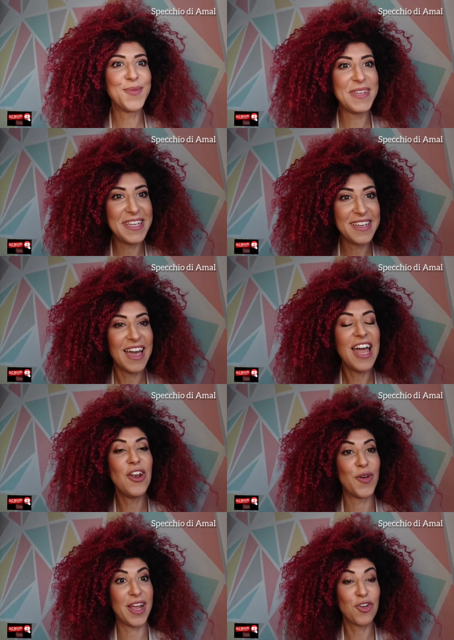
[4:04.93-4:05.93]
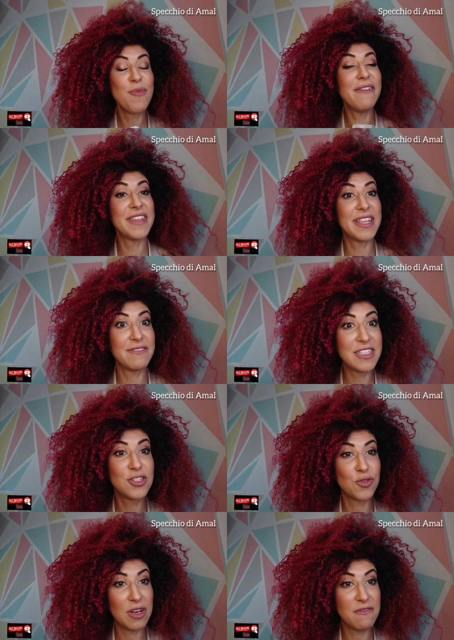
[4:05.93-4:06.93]
Eccomi! Allora, come avete
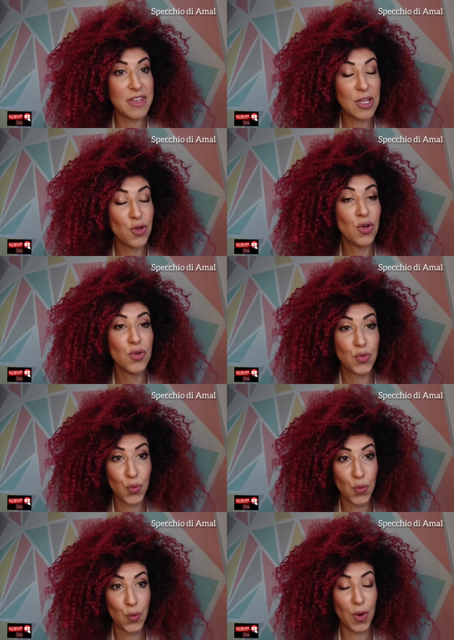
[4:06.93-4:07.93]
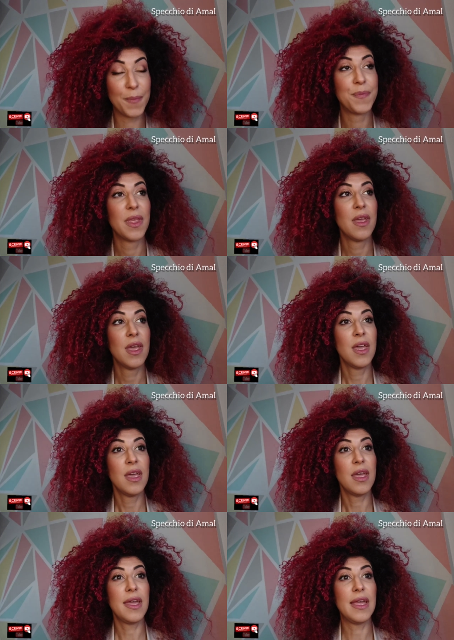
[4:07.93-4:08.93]
visto nel video, dunque,
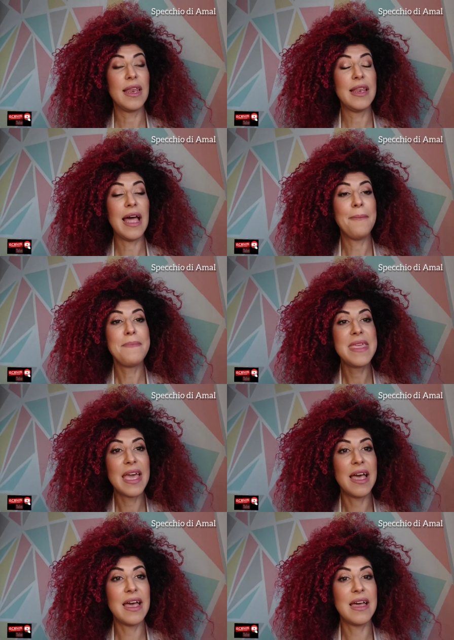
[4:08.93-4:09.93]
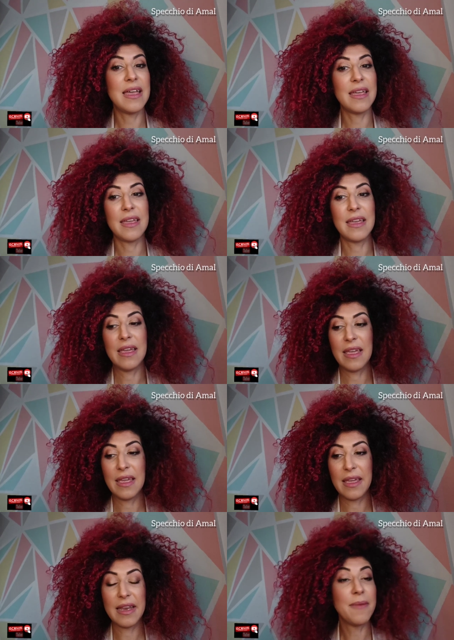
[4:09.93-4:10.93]
eh, la, mia,
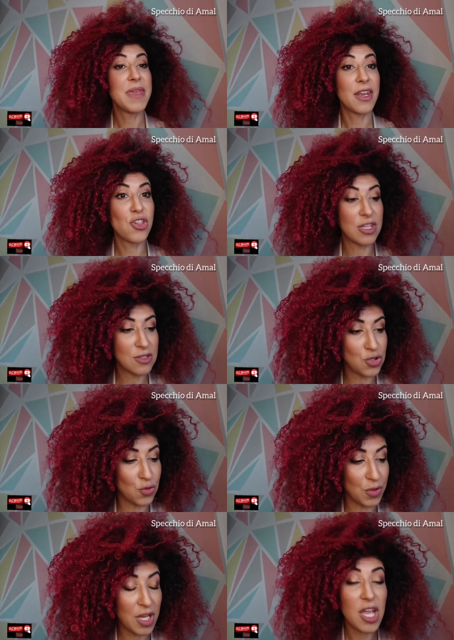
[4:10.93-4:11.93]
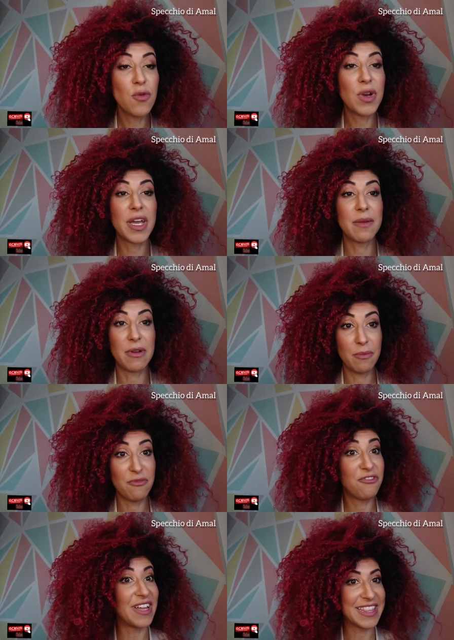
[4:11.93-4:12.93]
eh, la, mia, recensione è una crema
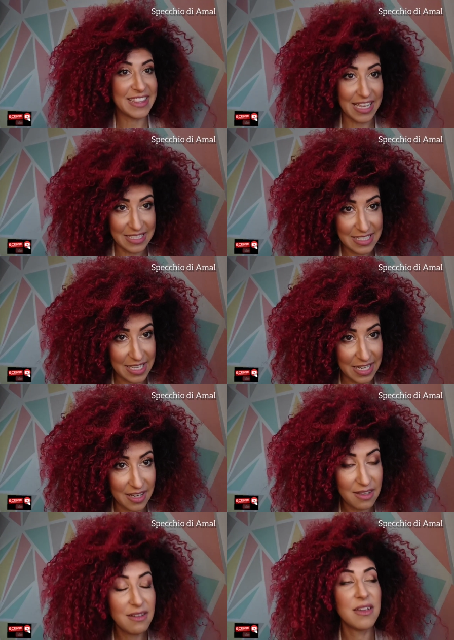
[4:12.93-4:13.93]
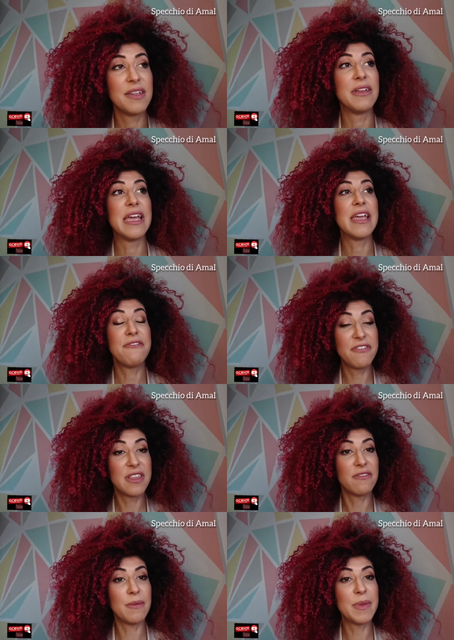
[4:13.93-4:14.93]
fantastica, eh,
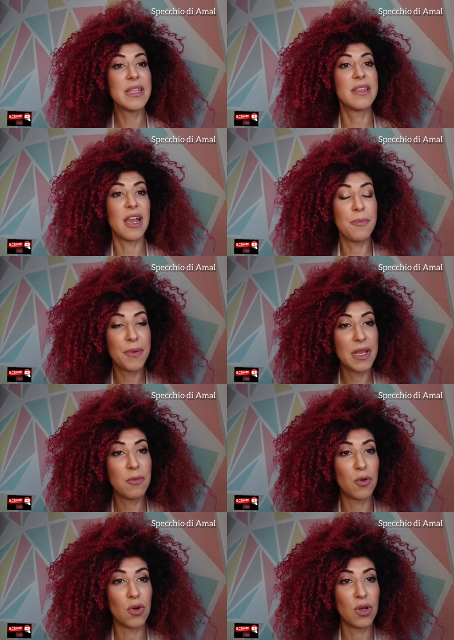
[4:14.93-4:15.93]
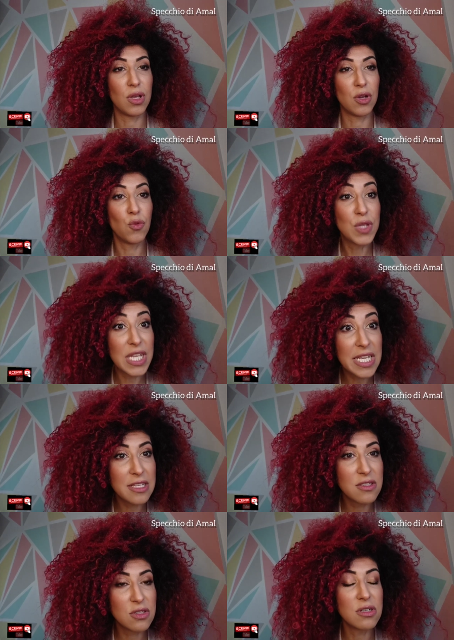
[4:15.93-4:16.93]
effettivamente al primo eh,
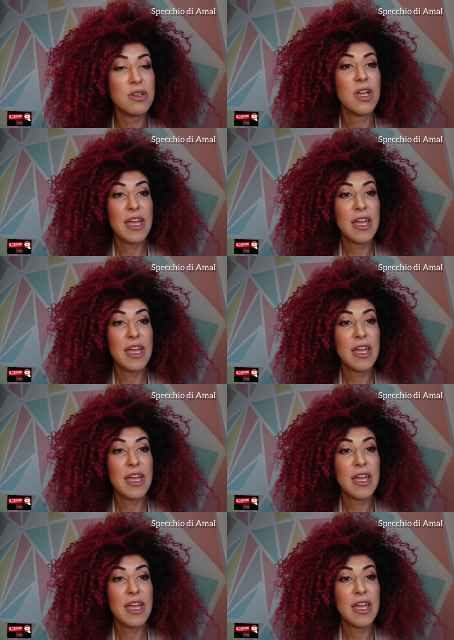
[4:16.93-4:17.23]
utilizzo